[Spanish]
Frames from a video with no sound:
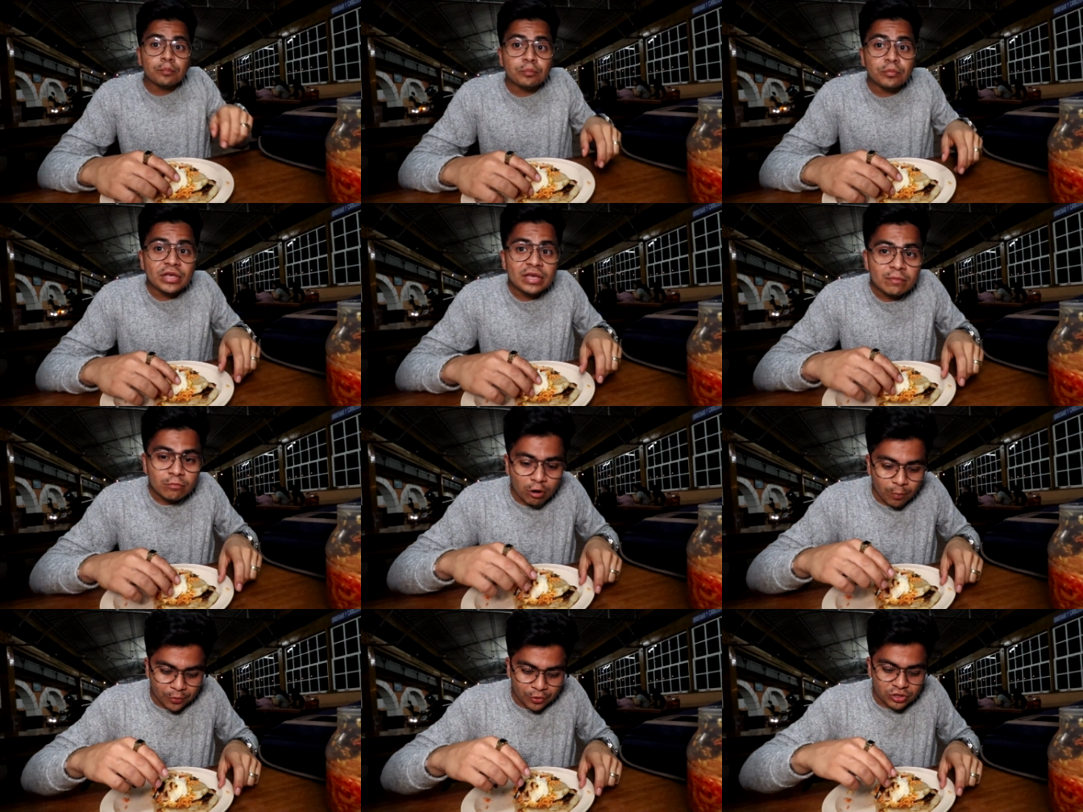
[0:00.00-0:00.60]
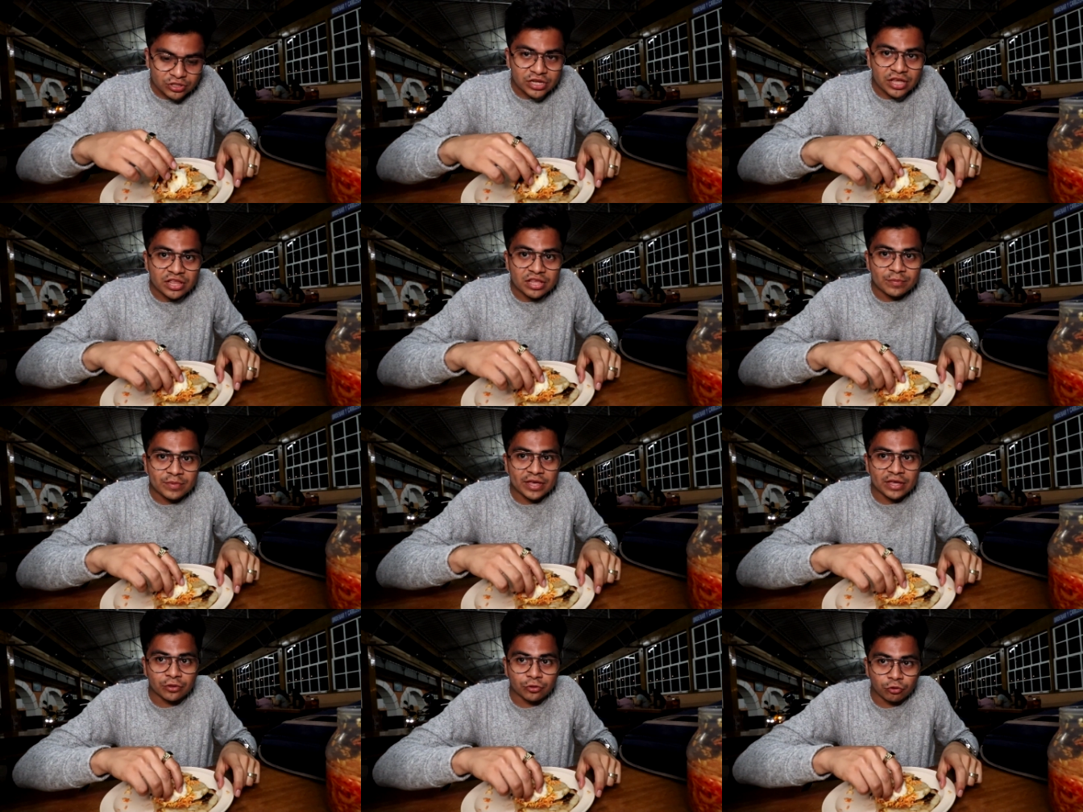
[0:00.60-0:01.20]
Mismo
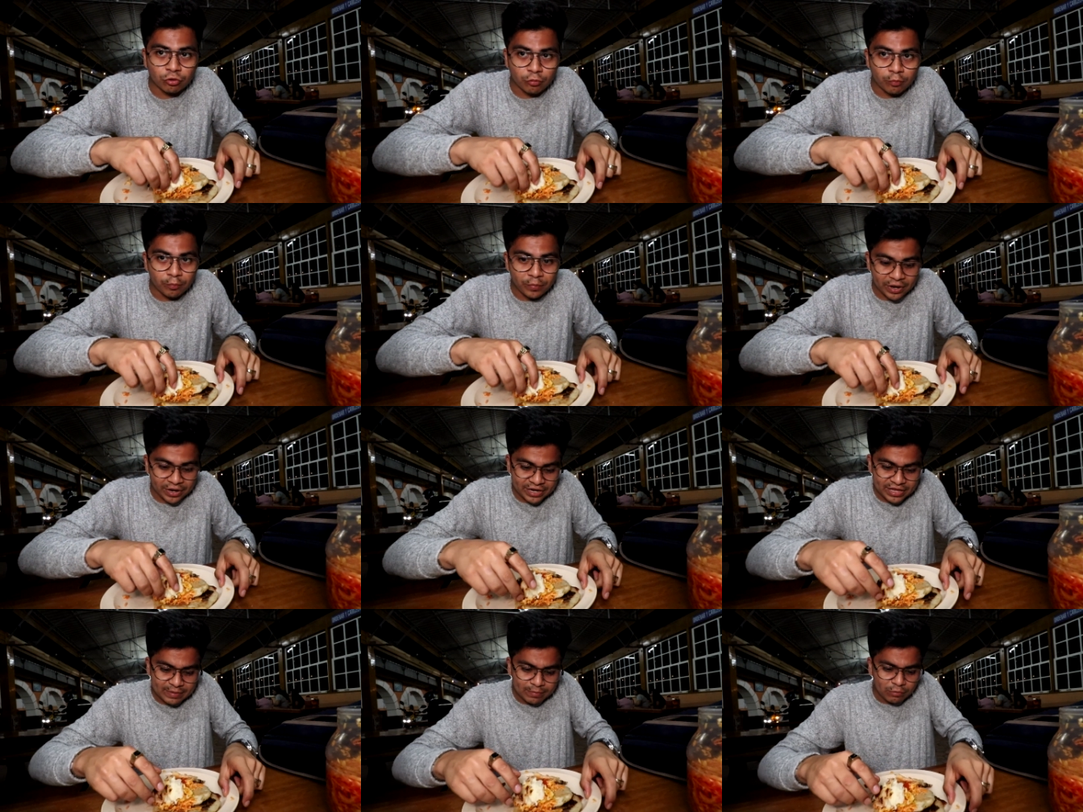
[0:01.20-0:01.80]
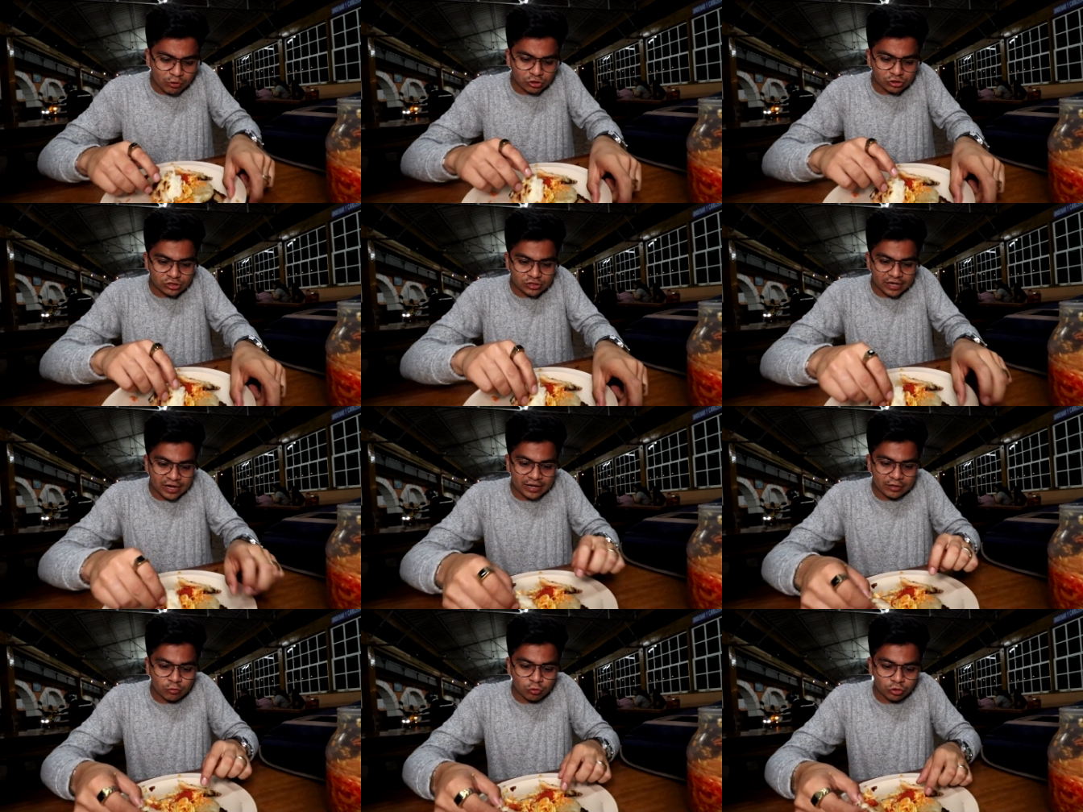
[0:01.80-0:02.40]
procedimiento. Venimos,
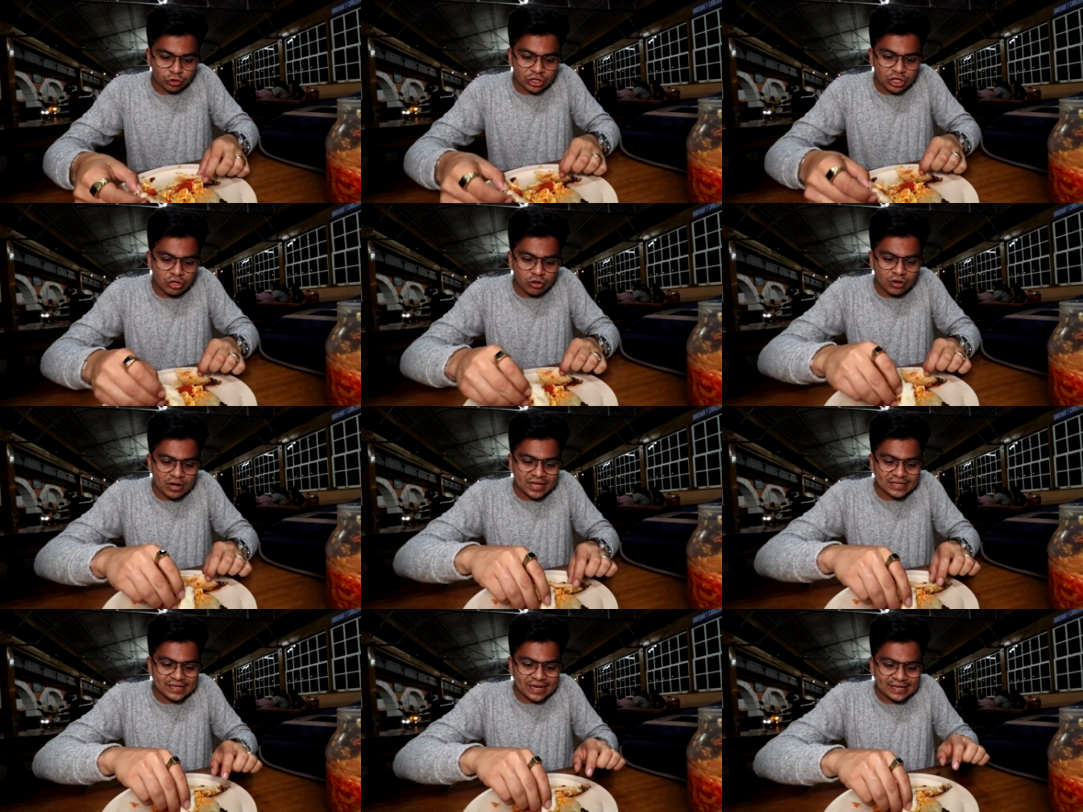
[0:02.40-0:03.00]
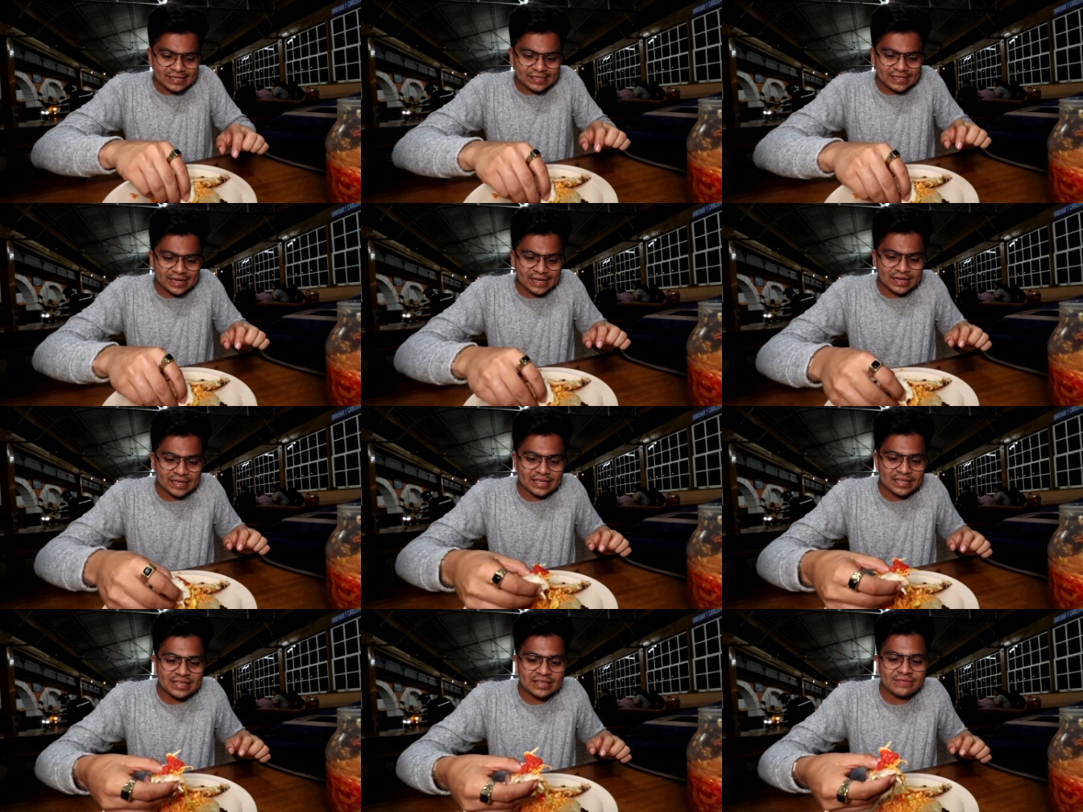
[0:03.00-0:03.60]
el curtido de la
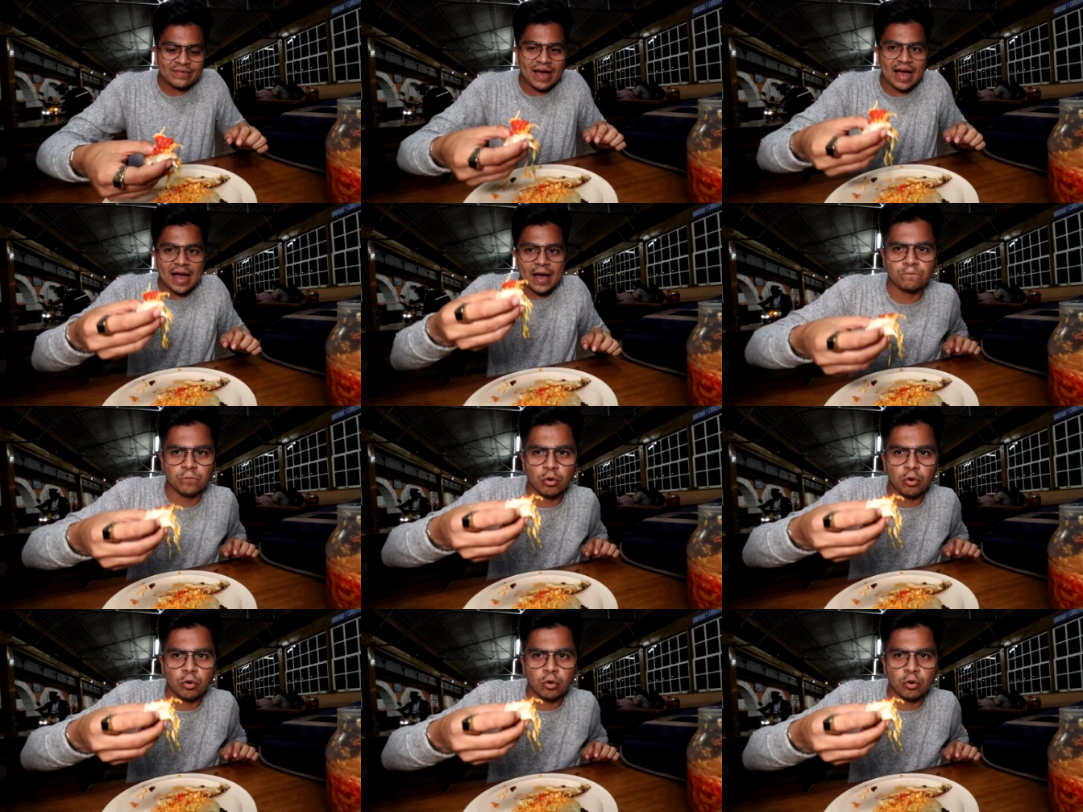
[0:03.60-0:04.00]
salsa y va.